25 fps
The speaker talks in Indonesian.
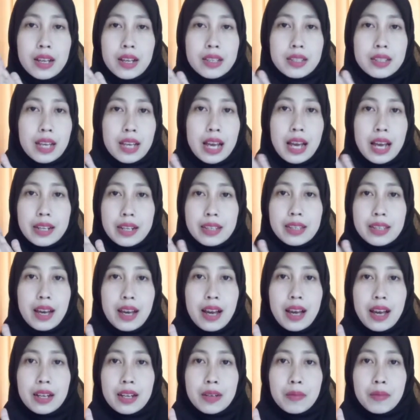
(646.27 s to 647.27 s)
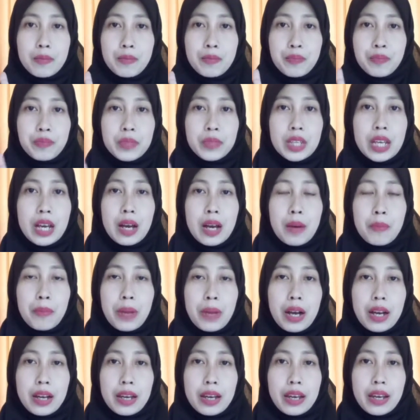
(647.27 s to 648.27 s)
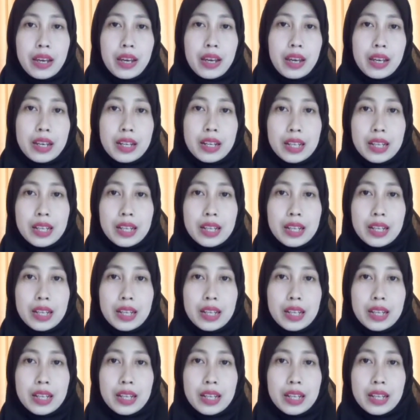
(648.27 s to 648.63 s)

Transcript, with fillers: seharian pakai